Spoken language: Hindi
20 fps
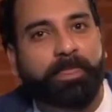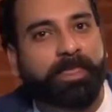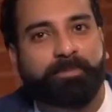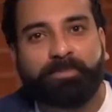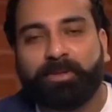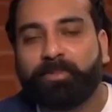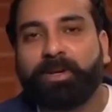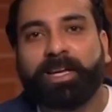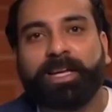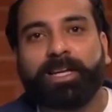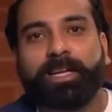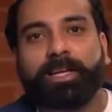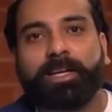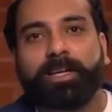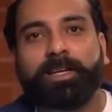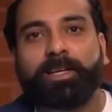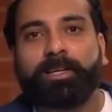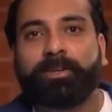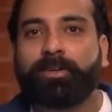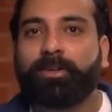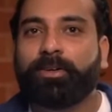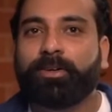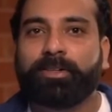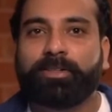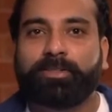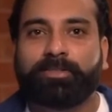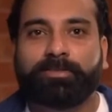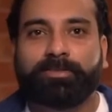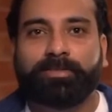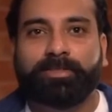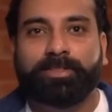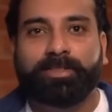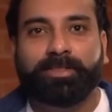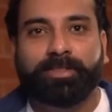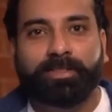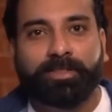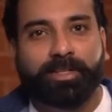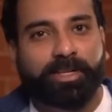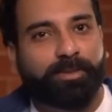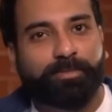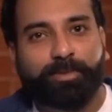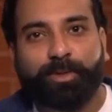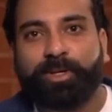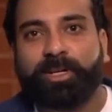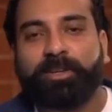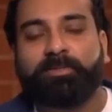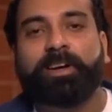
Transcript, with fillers: हमने बाइक निकाली और हम दोनों ने